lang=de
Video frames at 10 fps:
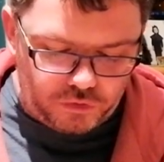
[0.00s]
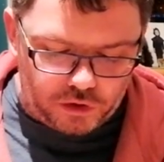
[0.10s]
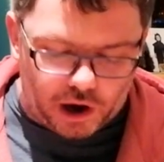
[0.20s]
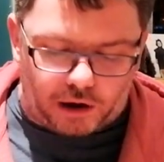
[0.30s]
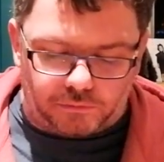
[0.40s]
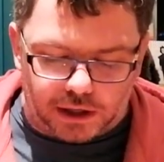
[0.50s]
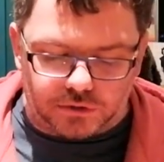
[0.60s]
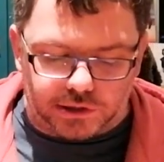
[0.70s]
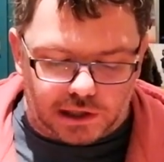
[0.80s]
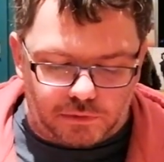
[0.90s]
Ja, also
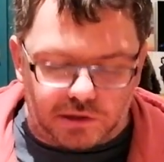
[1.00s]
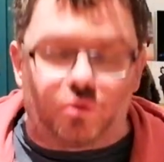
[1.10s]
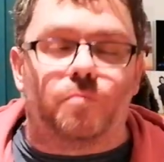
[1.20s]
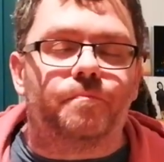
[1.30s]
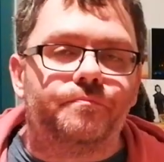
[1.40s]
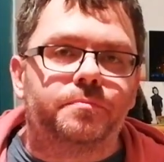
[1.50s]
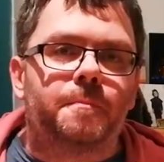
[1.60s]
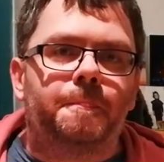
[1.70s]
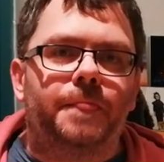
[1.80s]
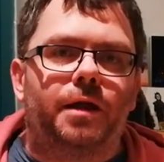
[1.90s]
ich sag mal so,
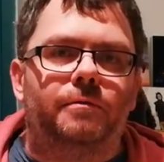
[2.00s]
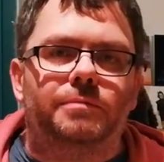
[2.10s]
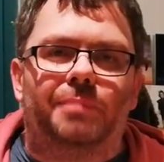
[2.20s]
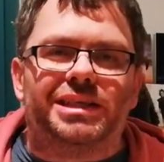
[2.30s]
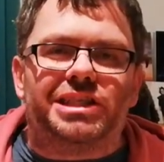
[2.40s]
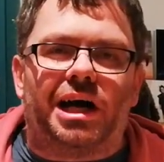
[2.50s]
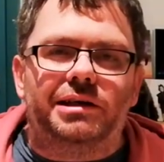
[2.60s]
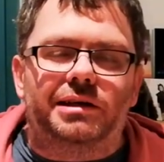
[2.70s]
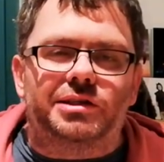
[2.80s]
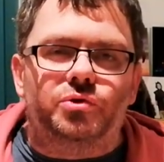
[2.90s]
man kann
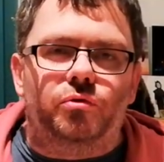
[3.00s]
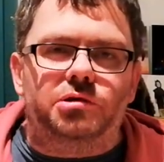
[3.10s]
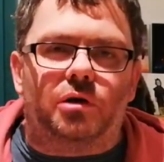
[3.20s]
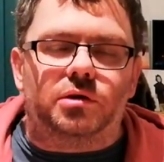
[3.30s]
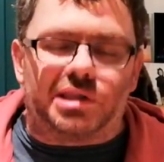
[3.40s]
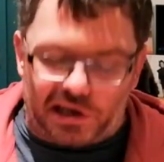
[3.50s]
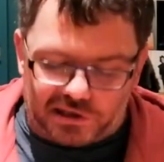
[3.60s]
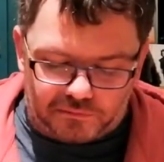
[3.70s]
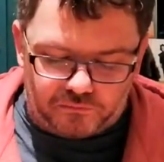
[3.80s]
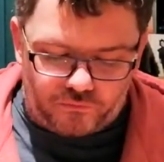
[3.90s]
das durchaus
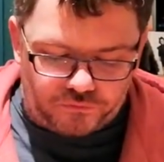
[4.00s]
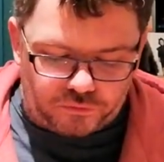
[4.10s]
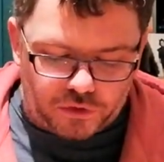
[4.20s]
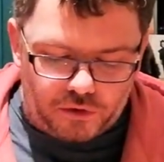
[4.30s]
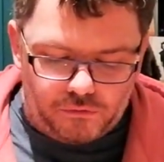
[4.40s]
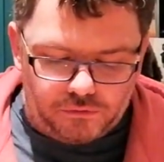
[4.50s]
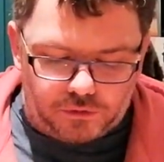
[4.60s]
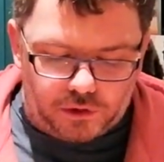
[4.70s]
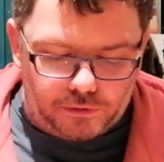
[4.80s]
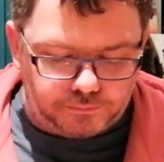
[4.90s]
essen.
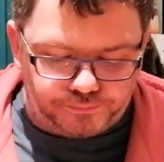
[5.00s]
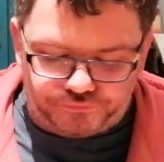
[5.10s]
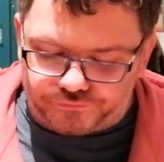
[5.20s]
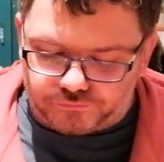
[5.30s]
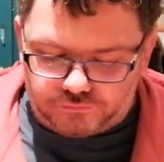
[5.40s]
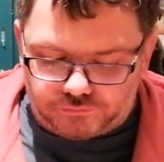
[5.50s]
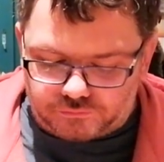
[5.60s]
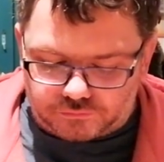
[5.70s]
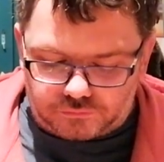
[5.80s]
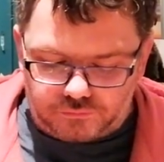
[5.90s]
Ähm,
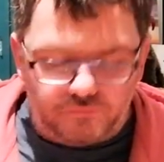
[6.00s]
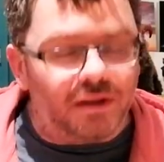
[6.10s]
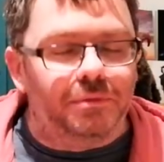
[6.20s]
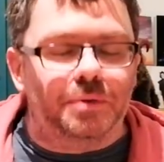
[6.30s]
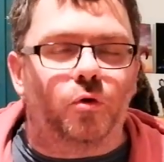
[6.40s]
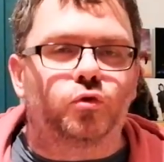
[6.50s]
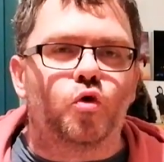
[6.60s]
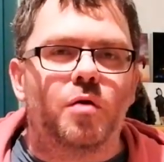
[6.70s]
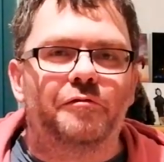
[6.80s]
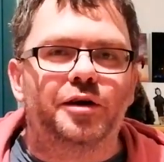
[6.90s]
mit dem
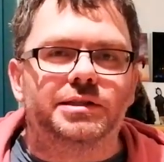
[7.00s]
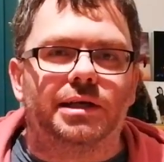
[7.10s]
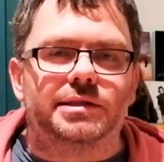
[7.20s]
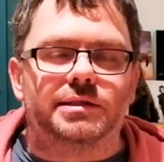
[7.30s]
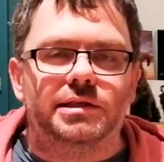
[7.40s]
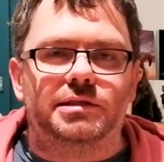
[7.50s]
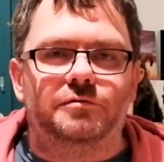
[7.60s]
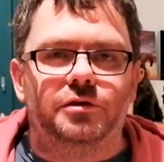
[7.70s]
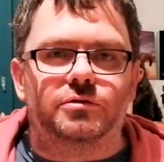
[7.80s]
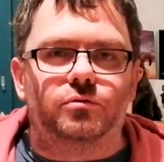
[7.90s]
Oktoberfest hat es nicht
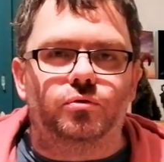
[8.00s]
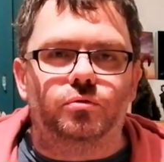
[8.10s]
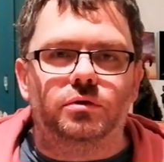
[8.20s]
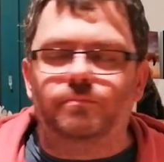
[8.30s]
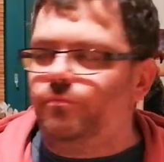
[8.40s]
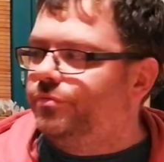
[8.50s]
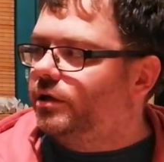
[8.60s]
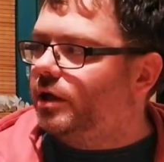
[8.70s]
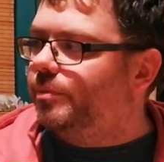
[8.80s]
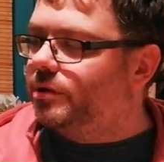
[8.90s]
viel zu tun.
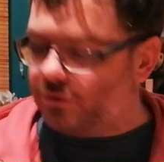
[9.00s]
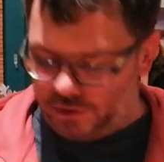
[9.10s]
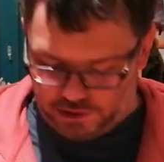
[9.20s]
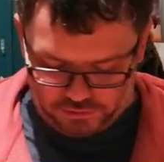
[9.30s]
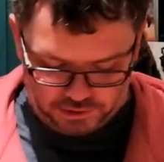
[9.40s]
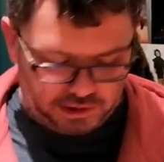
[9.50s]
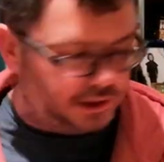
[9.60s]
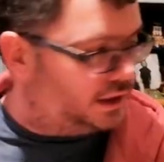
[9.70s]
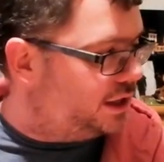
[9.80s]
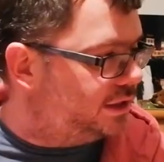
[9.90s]
Ich habe jetzt auch nicht Lust,
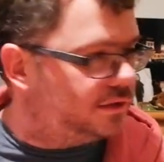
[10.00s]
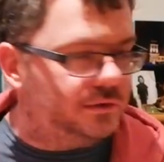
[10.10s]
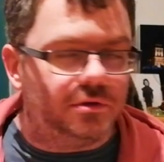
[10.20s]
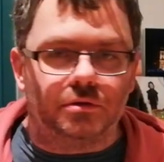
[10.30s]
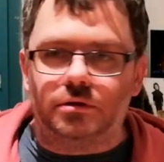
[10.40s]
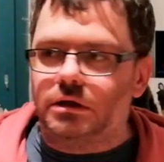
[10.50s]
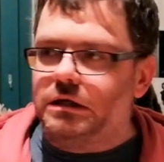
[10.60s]
hier gleich eine,